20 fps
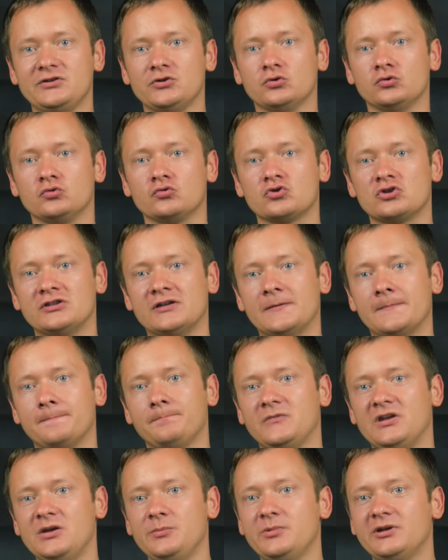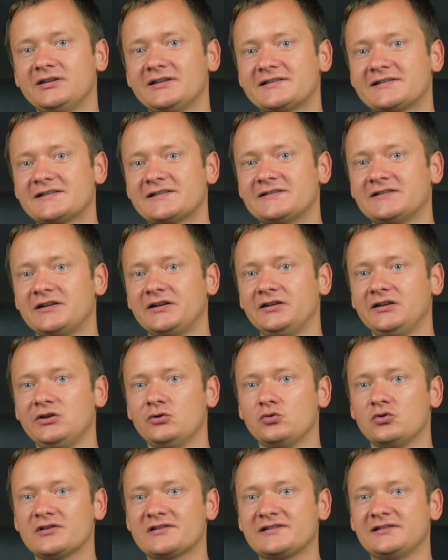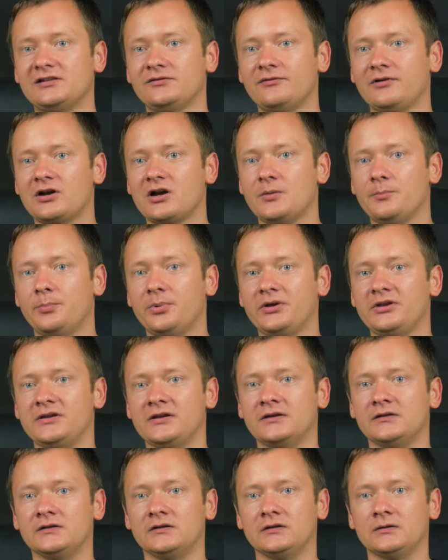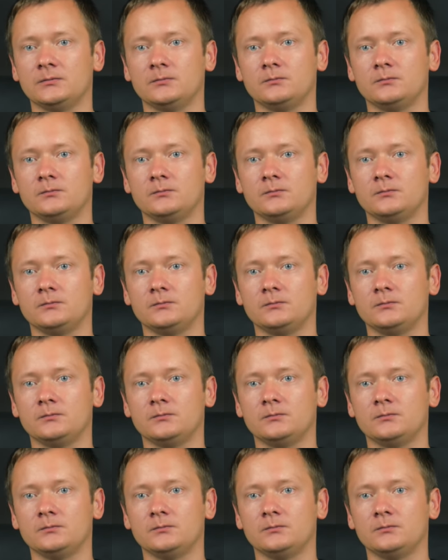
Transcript: ее нужно именно со стороны указанного компонента.